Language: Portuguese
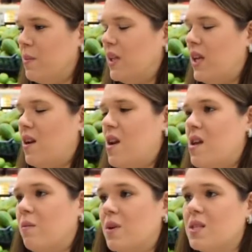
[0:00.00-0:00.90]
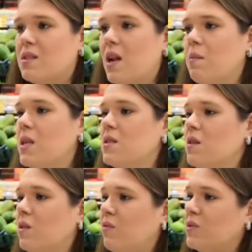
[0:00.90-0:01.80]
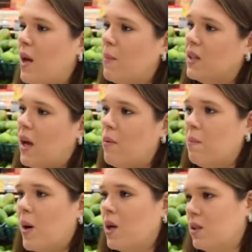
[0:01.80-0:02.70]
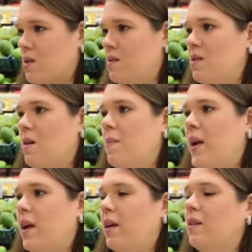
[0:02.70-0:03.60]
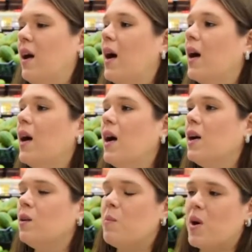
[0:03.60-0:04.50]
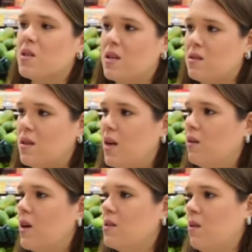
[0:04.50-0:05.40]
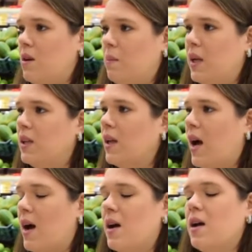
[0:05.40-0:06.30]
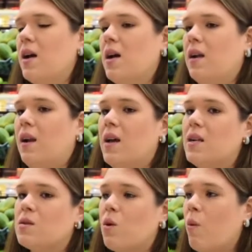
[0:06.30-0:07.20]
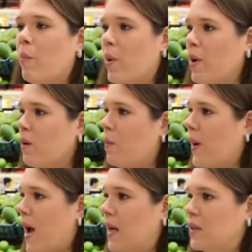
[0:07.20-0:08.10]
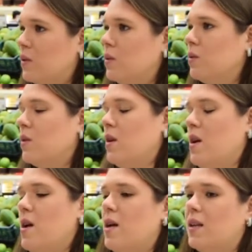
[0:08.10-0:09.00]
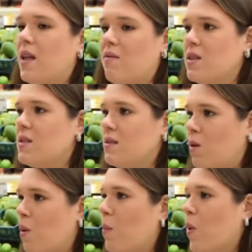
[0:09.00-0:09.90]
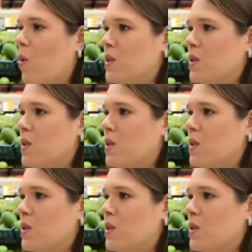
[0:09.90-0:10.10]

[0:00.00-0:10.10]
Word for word: maneira nenhuma. Esses alimentos são de fundamental importância para quem está num processo de reeducação alimentar. Né? Eles compõem o prato, é, devem compor